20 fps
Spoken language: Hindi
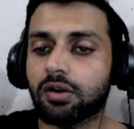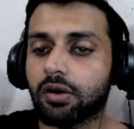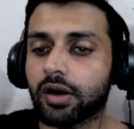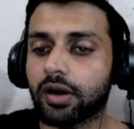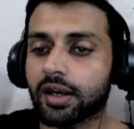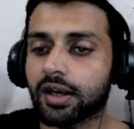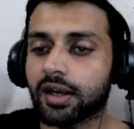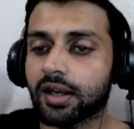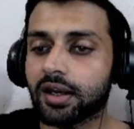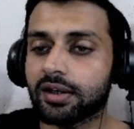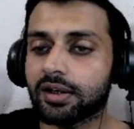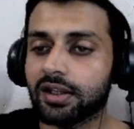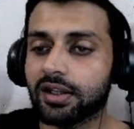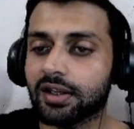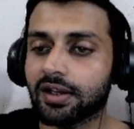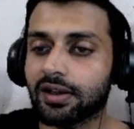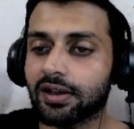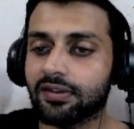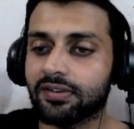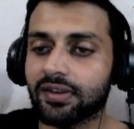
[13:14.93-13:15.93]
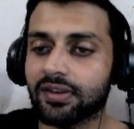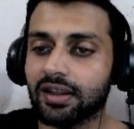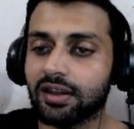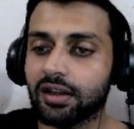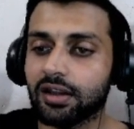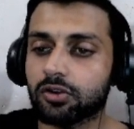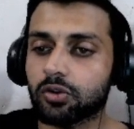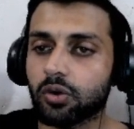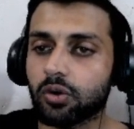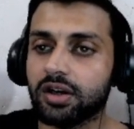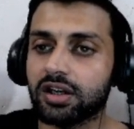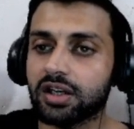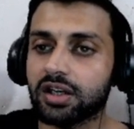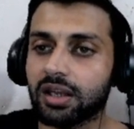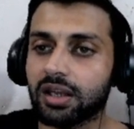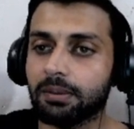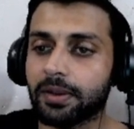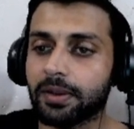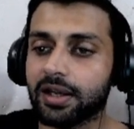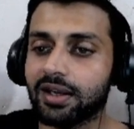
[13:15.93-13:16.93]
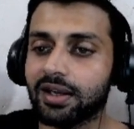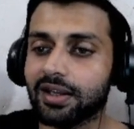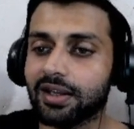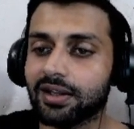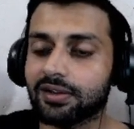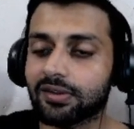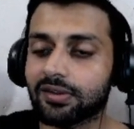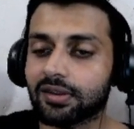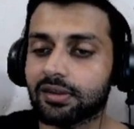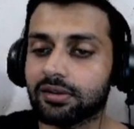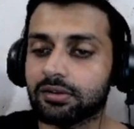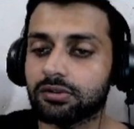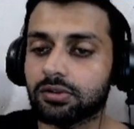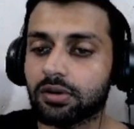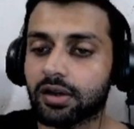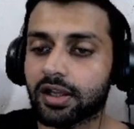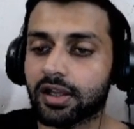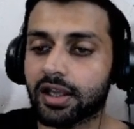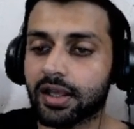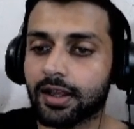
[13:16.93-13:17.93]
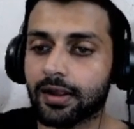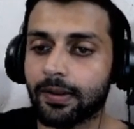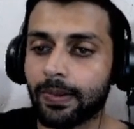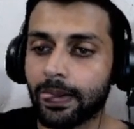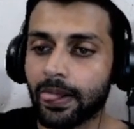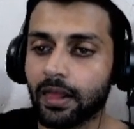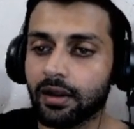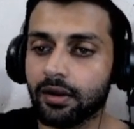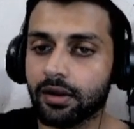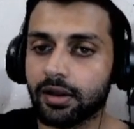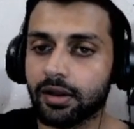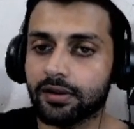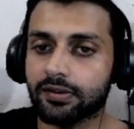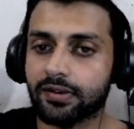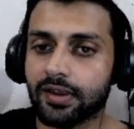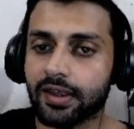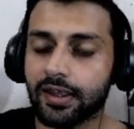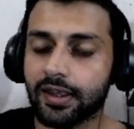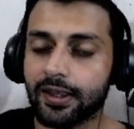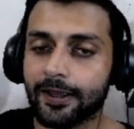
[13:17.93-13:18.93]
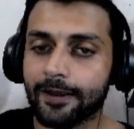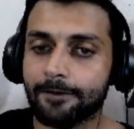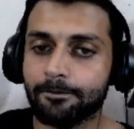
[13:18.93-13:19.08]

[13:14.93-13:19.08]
कॉइन है ठीक है इसकी ये ट्वेंटी बिलियन जो है इसकी